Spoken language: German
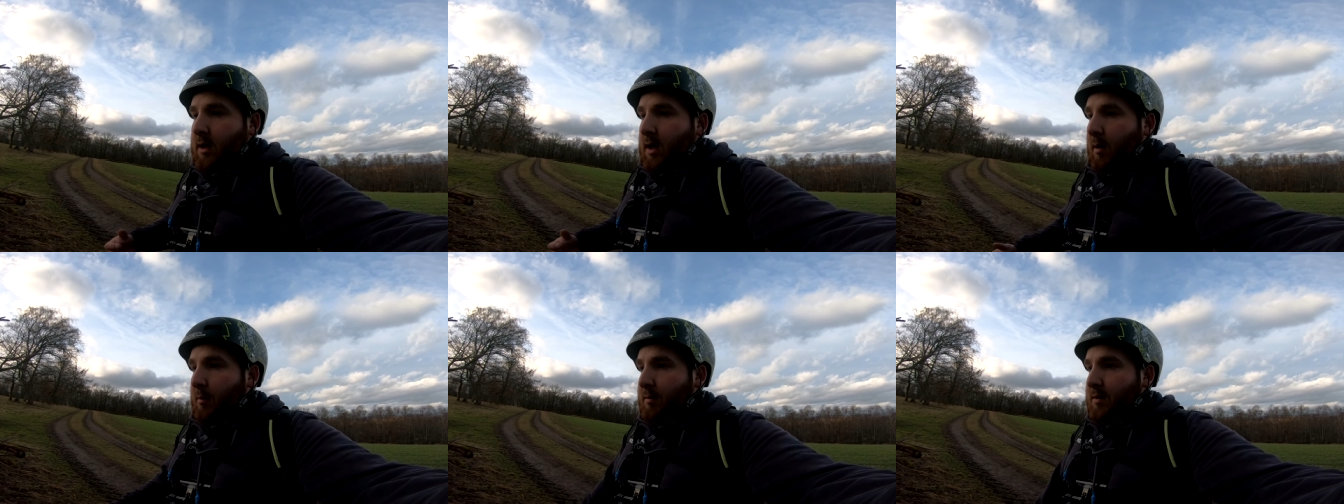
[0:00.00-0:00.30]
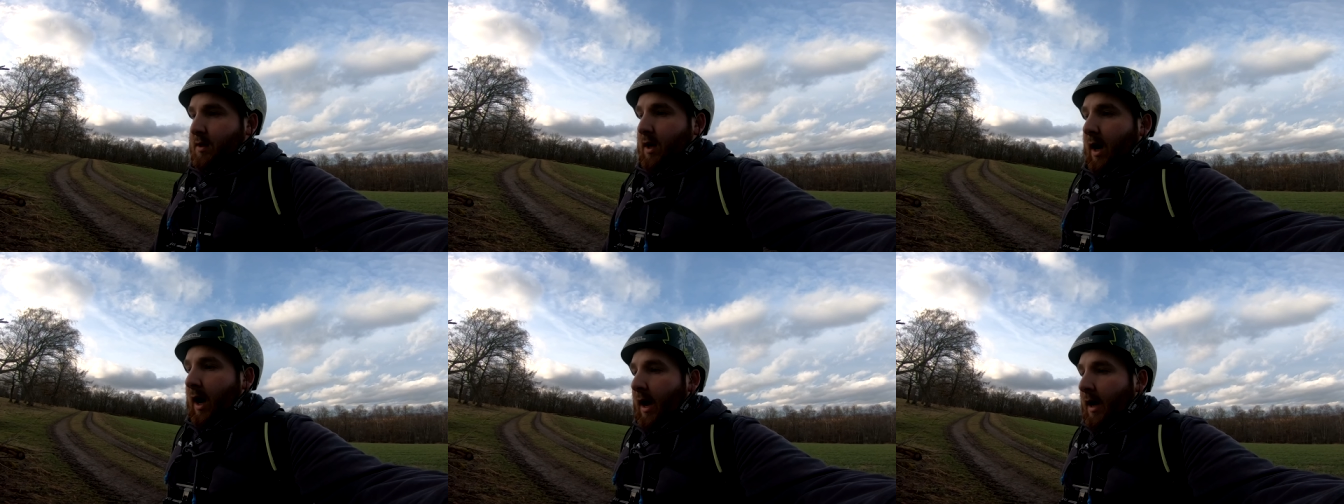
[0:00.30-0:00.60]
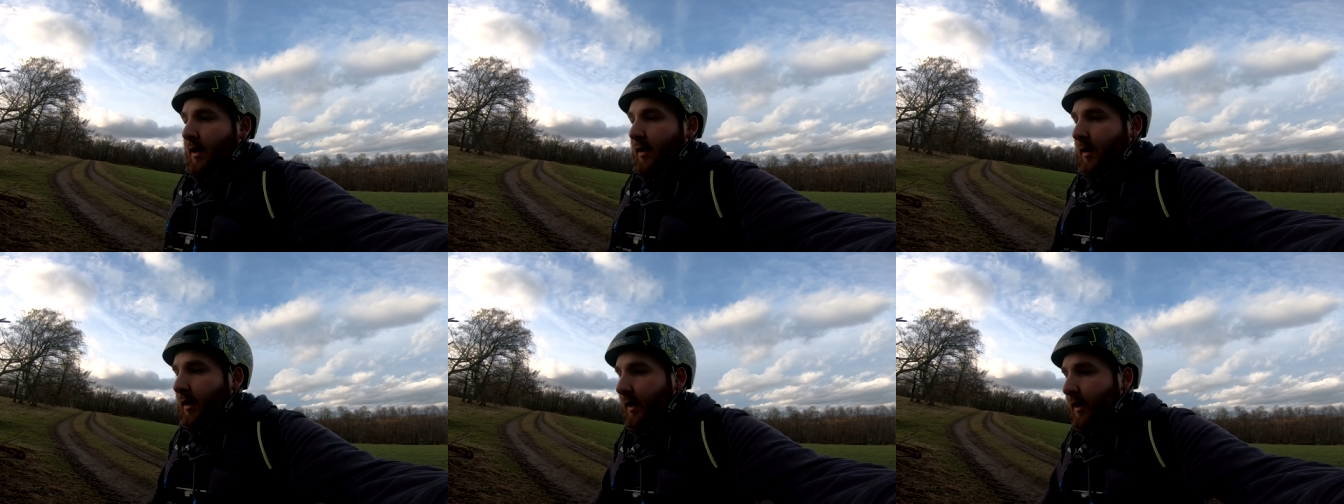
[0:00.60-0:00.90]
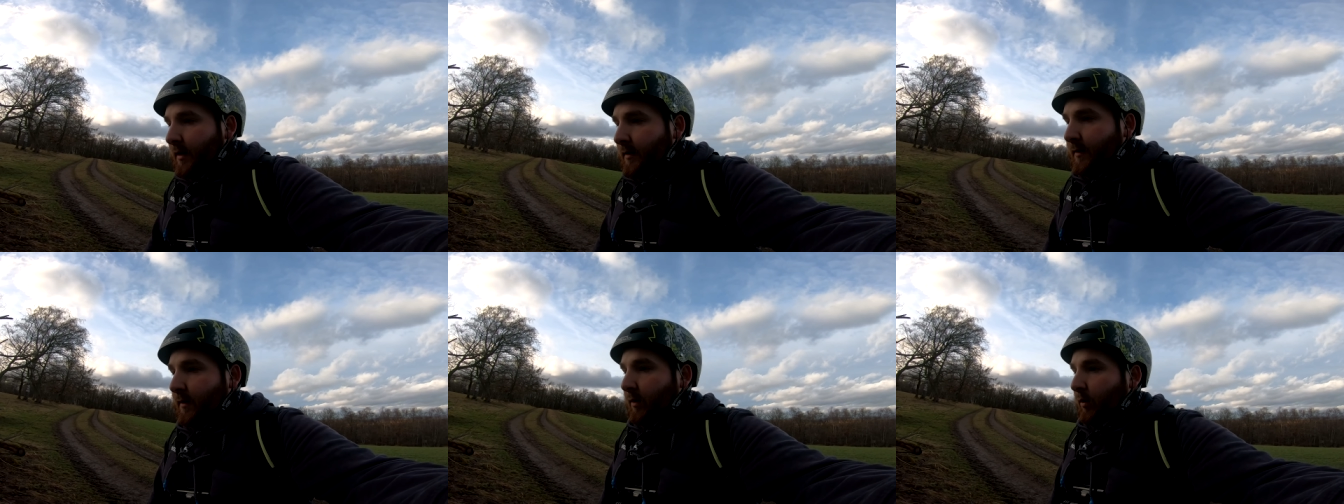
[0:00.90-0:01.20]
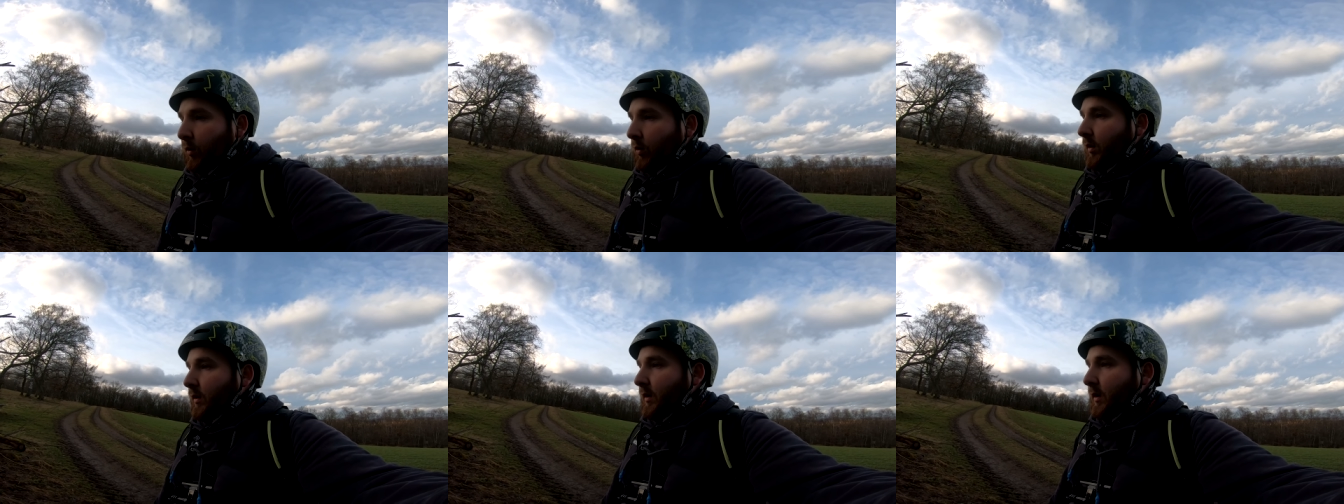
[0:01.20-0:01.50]
habe mich da
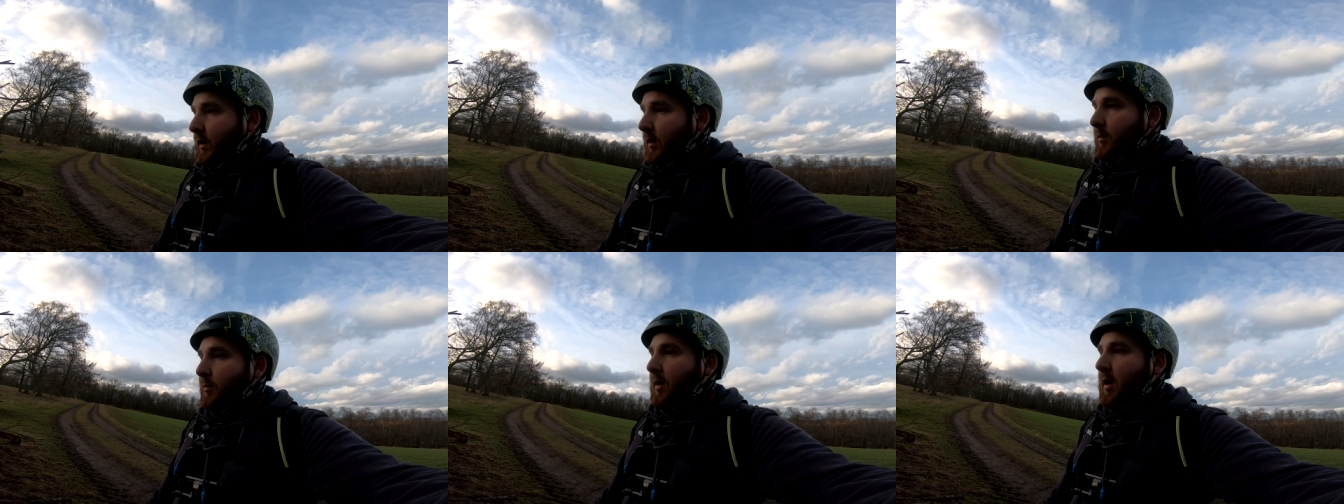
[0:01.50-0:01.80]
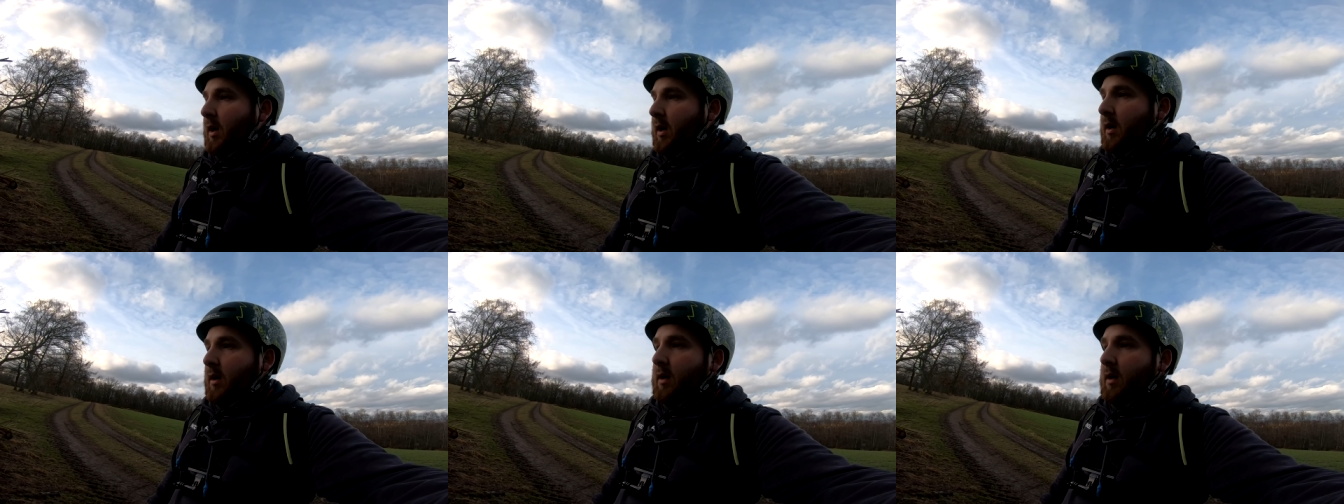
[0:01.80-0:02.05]
reingelesen und ähm,